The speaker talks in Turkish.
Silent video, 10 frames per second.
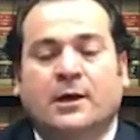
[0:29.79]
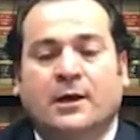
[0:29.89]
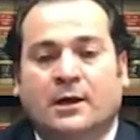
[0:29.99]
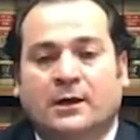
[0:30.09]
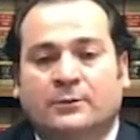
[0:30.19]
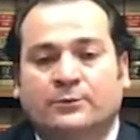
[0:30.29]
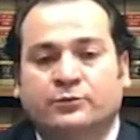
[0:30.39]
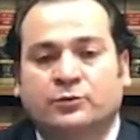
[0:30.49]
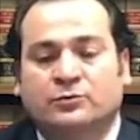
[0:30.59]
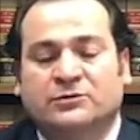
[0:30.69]
Aa,
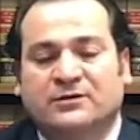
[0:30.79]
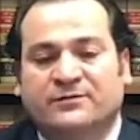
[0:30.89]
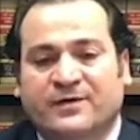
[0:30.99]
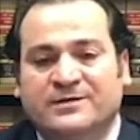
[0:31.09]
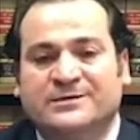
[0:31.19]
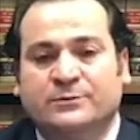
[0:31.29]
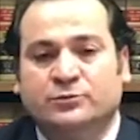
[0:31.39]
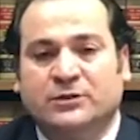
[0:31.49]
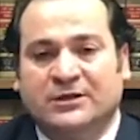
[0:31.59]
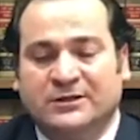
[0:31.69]
bu noktada fazla
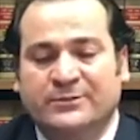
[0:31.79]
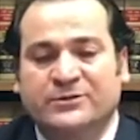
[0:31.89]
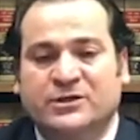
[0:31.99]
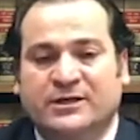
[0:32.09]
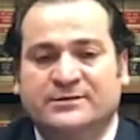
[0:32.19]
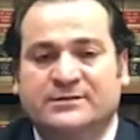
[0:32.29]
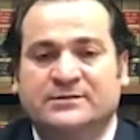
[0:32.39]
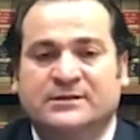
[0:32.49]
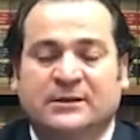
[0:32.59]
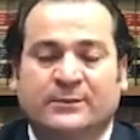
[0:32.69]
burada
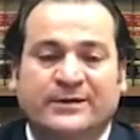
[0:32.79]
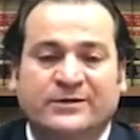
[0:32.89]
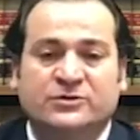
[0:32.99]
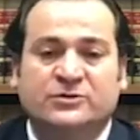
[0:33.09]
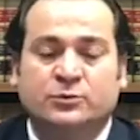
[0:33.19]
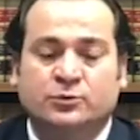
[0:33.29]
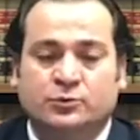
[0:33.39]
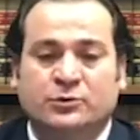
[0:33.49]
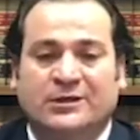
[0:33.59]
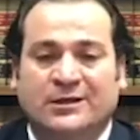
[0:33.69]
kalamayacaksınız ya da Amerika dışında uzun
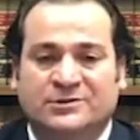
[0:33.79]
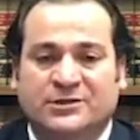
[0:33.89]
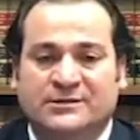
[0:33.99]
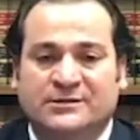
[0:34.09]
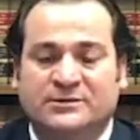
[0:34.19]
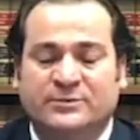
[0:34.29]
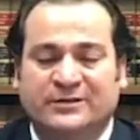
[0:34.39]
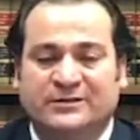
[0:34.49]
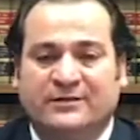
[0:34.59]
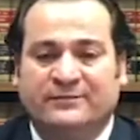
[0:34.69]
süre kalacaksınız bir
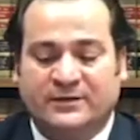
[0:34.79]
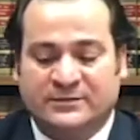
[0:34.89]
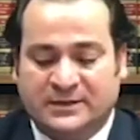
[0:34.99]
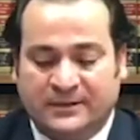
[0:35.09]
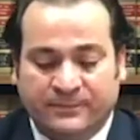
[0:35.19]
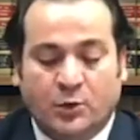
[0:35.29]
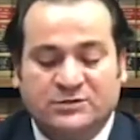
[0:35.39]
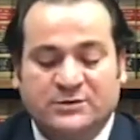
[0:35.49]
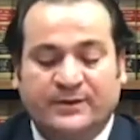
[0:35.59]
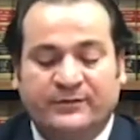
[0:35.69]
yıldan fazla. O
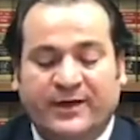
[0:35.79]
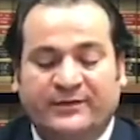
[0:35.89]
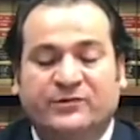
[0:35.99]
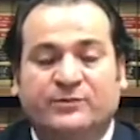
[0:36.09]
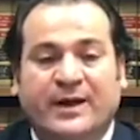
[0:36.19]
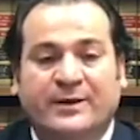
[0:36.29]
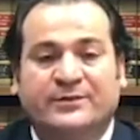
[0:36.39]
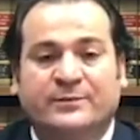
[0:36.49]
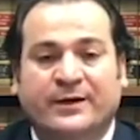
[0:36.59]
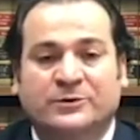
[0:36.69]
zaman re-entry
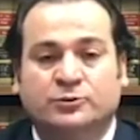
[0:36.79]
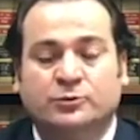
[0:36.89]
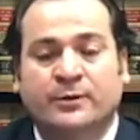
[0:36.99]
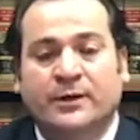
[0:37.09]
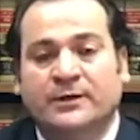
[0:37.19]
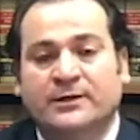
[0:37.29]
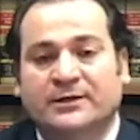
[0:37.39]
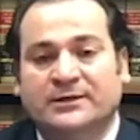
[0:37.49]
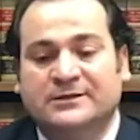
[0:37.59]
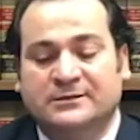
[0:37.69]
permit'e başvurup
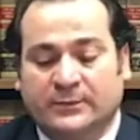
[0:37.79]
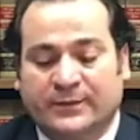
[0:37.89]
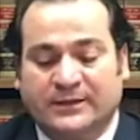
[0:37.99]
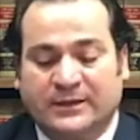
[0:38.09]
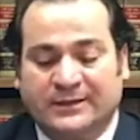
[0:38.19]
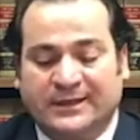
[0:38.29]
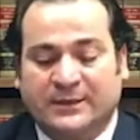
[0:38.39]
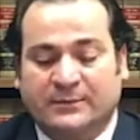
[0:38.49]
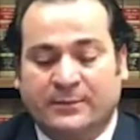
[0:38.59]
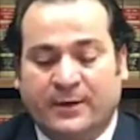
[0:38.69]
2 yıl Amerika'ya
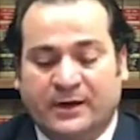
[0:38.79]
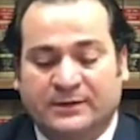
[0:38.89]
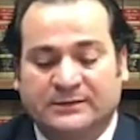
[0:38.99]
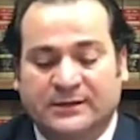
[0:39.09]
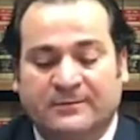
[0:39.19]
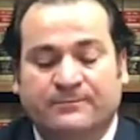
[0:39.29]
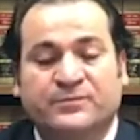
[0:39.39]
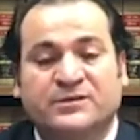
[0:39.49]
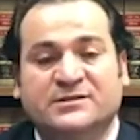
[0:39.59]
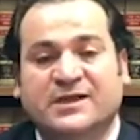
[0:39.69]
gelememe hakkına
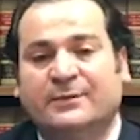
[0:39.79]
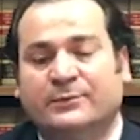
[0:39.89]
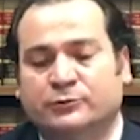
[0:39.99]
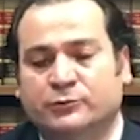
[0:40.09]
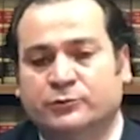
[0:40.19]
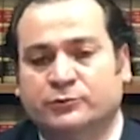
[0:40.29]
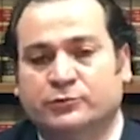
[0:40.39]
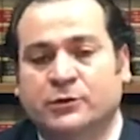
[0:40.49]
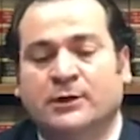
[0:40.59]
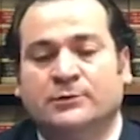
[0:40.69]
sahip oluyorsunuz.
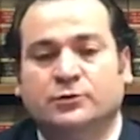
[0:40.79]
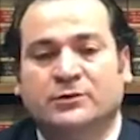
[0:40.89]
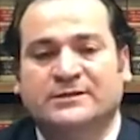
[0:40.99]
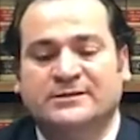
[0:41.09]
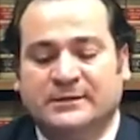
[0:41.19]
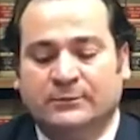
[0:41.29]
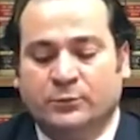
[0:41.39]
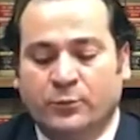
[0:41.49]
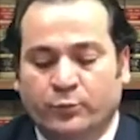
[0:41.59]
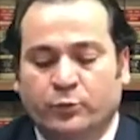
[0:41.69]
Dolayısıyla bu
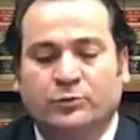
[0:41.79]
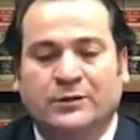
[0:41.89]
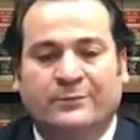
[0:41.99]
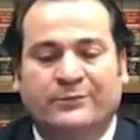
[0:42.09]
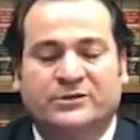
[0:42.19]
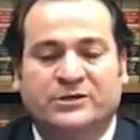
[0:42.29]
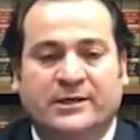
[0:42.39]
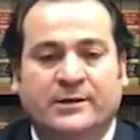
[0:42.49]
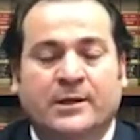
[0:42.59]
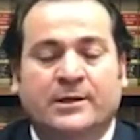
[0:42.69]
mümkün olan bir
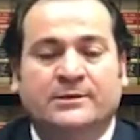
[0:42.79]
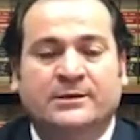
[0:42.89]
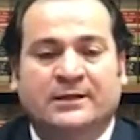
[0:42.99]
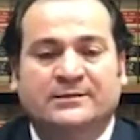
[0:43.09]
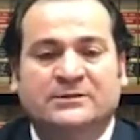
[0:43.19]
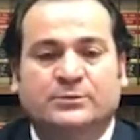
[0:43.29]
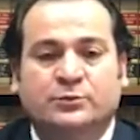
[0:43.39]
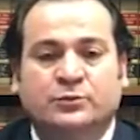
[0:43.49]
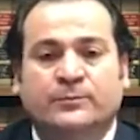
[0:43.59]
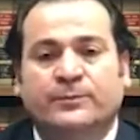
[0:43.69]
şey. Yalnız
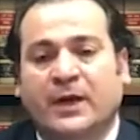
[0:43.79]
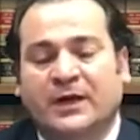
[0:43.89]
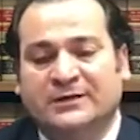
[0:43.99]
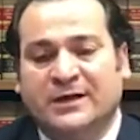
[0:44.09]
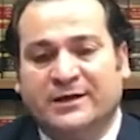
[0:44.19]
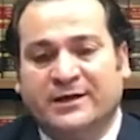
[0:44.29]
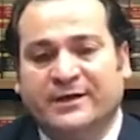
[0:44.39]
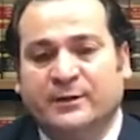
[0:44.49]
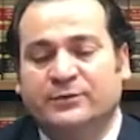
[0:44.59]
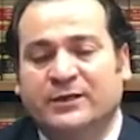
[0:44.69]
bunu arka arkaya
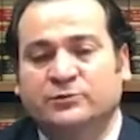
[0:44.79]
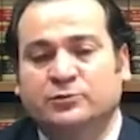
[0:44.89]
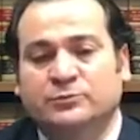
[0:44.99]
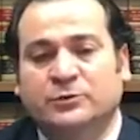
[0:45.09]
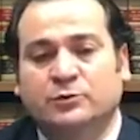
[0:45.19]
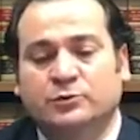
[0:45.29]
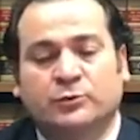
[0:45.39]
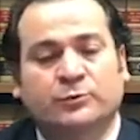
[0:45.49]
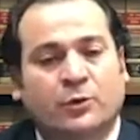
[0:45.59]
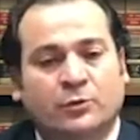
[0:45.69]
yapılan durumlar
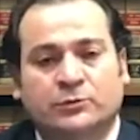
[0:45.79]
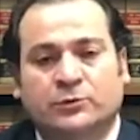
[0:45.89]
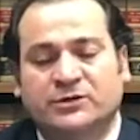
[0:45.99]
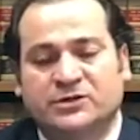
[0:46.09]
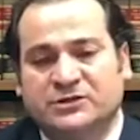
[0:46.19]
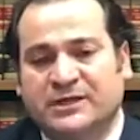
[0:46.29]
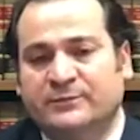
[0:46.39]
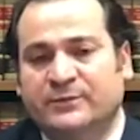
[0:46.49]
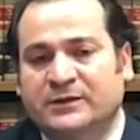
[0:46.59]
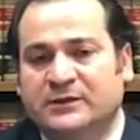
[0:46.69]
oluyor mu? Oluyor.
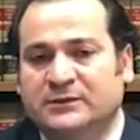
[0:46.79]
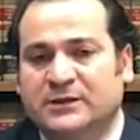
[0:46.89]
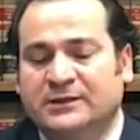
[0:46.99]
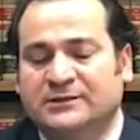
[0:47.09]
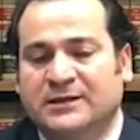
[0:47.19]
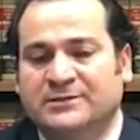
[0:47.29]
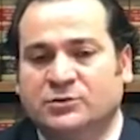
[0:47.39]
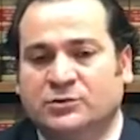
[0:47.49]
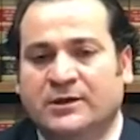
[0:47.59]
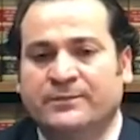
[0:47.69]
Kişiler bir iki yıllık aldıktan
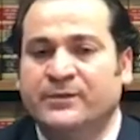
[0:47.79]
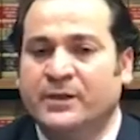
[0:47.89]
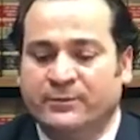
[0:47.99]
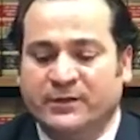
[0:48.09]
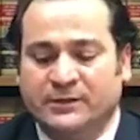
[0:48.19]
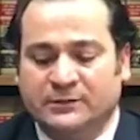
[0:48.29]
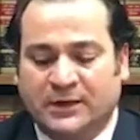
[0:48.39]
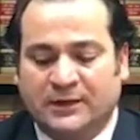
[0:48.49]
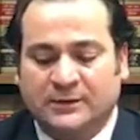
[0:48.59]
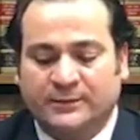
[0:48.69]
sonra bir iki yıl
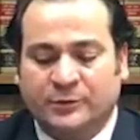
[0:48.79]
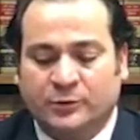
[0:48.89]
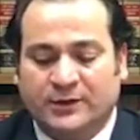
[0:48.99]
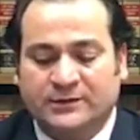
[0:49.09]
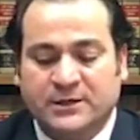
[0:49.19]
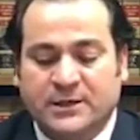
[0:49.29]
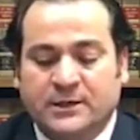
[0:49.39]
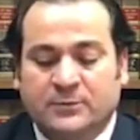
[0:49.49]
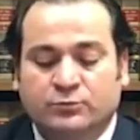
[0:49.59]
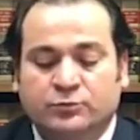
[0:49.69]
daha alabiliyorlar.
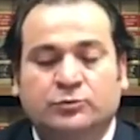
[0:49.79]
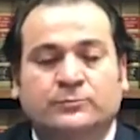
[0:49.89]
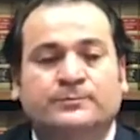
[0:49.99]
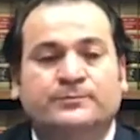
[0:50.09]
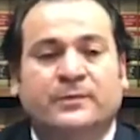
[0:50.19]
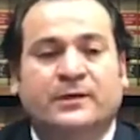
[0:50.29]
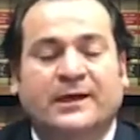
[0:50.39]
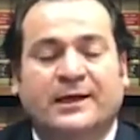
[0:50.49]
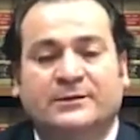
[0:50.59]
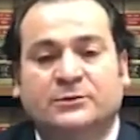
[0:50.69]
Bunun
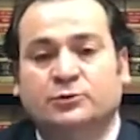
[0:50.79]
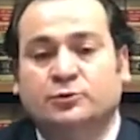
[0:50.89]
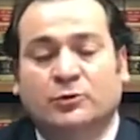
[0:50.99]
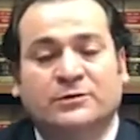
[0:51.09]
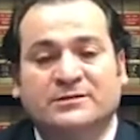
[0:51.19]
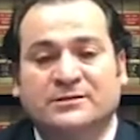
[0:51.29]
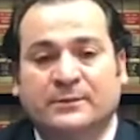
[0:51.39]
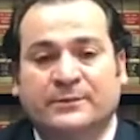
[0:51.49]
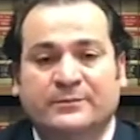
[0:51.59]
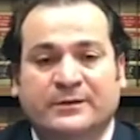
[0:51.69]
yani 3-4 kez
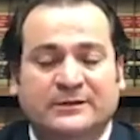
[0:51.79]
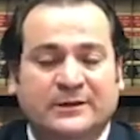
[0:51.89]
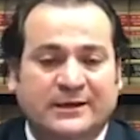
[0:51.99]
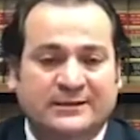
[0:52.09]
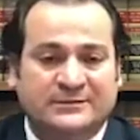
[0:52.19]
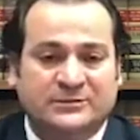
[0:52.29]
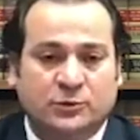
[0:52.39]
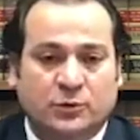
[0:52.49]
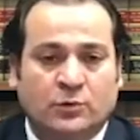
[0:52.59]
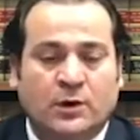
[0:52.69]
alabilmenin garantisi
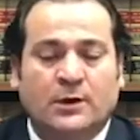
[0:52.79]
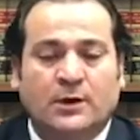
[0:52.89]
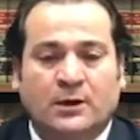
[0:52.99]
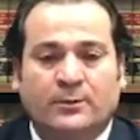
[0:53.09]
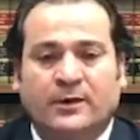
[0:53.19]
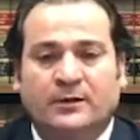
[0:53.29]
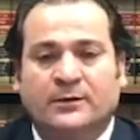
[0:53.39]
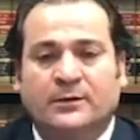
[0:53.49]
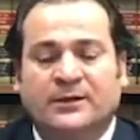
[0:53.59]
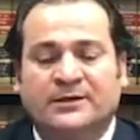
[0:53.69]
yok. Ama
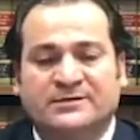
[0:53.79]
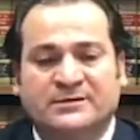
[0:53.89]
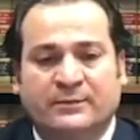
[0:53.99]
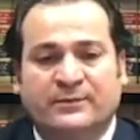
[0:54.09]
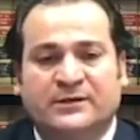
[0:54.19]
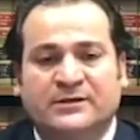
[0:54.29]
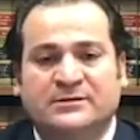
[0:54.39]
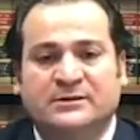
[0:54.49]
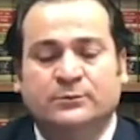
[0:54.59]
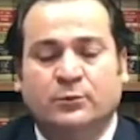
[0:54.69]
e, en azından bir
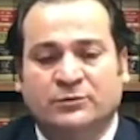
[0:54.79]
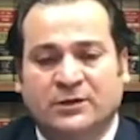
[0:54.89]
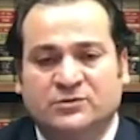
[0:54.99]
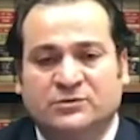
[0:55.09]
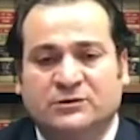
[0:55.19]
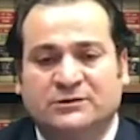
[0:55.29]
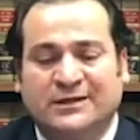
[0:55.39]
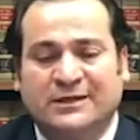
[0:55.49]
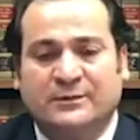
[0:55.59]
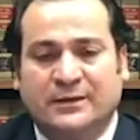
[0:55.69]
kez alıp ondan sonra da
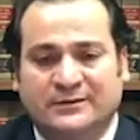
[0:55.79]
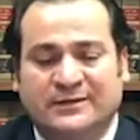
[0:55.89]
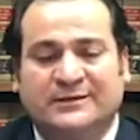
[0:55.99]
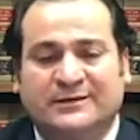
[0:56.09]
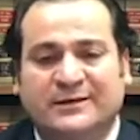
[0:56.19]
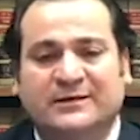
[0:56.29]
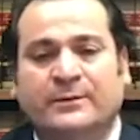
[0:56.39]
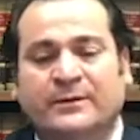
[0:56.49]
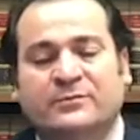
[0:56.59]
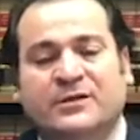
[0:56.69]
deneme yani tekrar
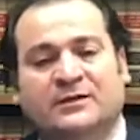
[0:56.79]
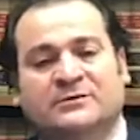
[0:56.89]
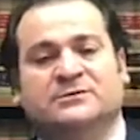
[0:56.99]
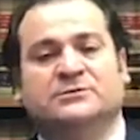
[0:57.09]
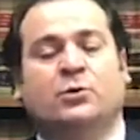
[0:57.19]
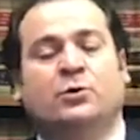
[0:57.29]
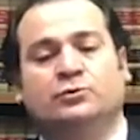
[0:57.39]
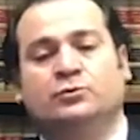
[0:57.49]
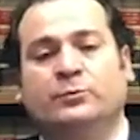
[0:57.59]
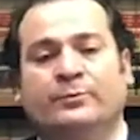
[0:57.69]
yenileme imkanınızın
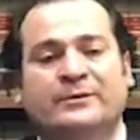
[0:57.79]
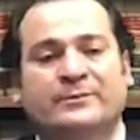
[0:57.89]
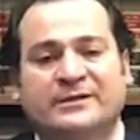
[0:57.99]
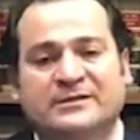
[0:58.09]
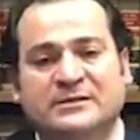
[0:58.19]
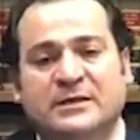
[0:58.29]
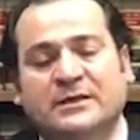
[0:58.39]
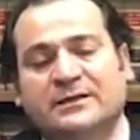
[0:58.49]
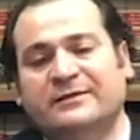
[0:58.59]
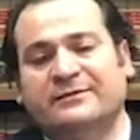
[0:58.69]
olduğunu bilmeniz
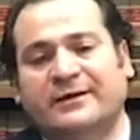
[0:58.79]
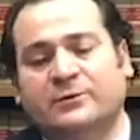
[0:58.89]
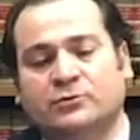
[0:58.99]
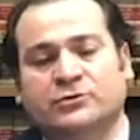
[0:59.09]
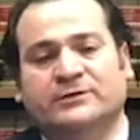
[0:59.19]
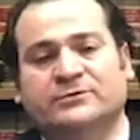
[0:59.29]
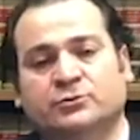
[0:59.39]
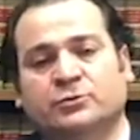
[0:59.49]
yeterli olacaktır.